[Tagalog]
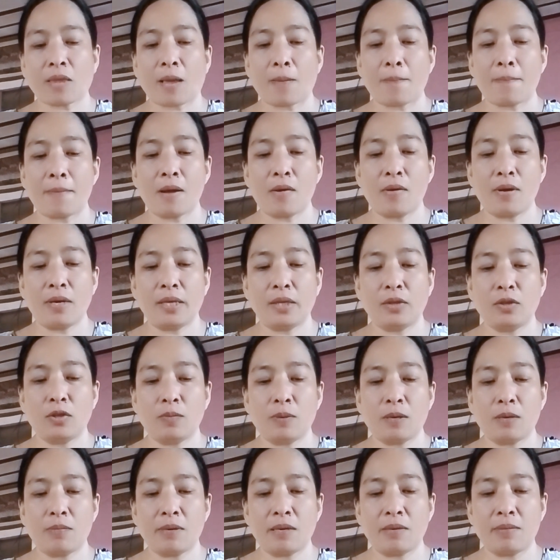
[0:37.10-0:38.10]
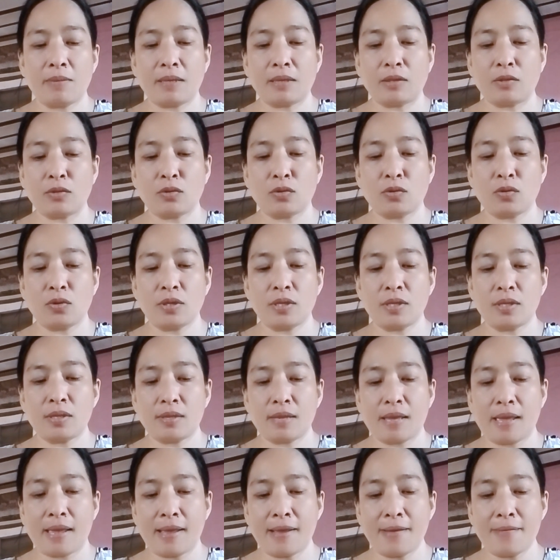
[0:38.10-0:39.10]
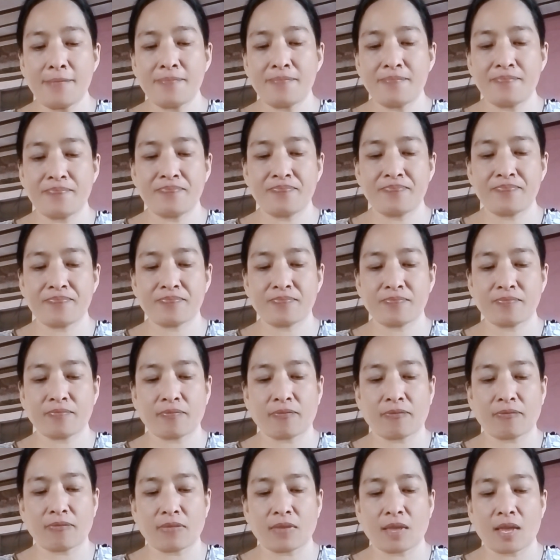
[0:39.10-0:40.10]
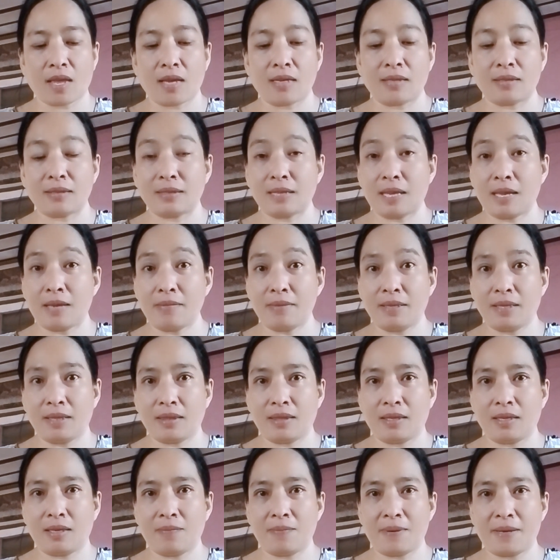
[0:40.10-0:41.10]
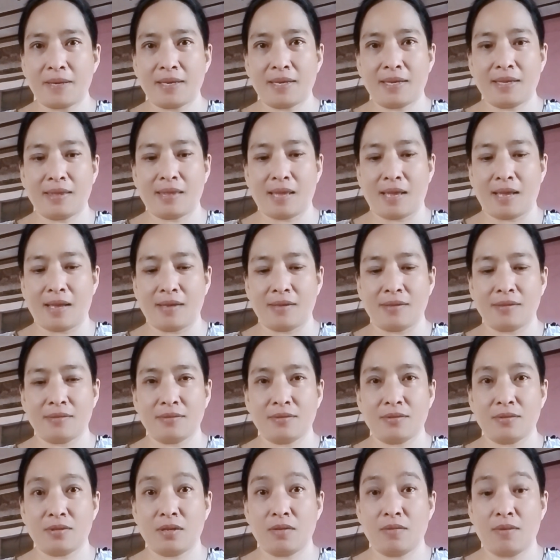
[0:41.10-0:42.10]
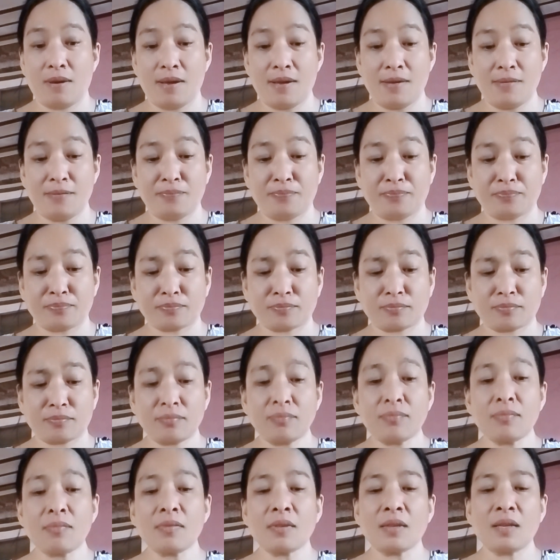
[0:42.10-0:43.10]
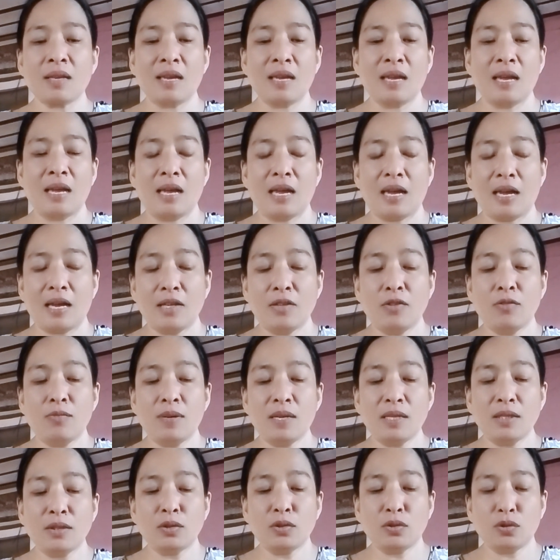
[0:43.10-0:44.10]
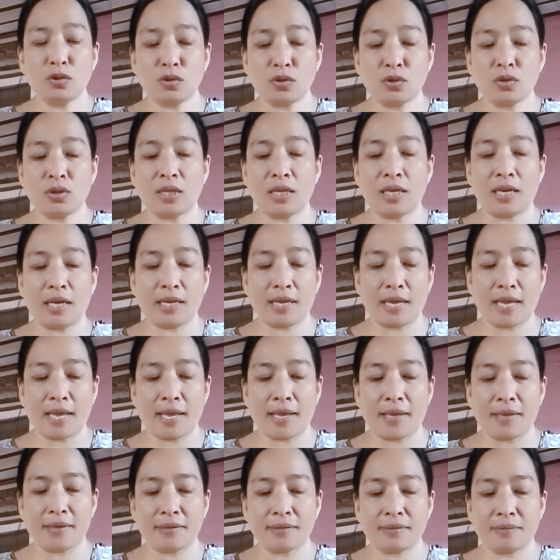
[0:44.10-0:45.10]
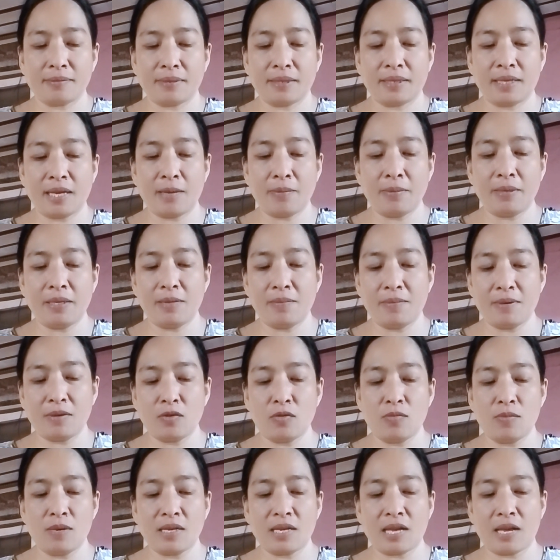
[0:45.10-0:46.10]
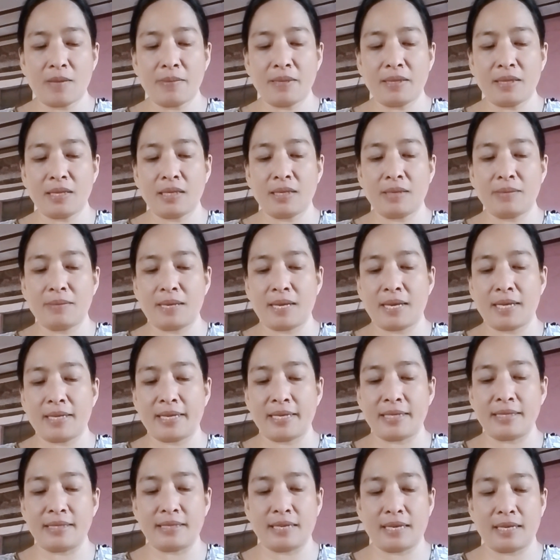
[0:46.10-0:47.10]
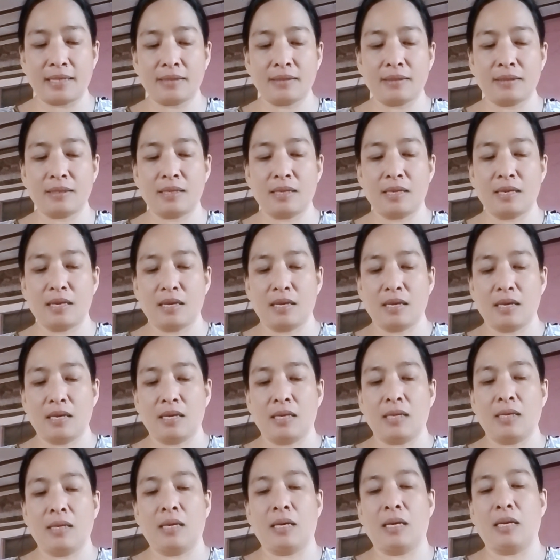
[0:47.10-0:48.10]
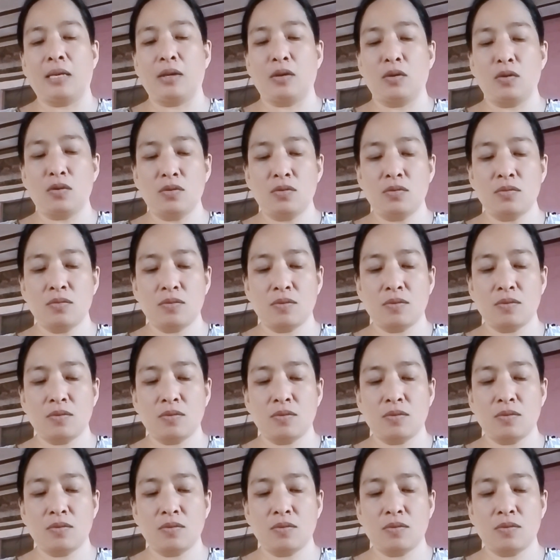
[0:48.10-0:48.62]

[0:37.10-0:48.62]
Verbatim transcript: Bawal dito pag may matutulis na gamit ipakita. O di ba? Ano bang totoo talaga? Madami namang gumagamit ng mga ganyang ano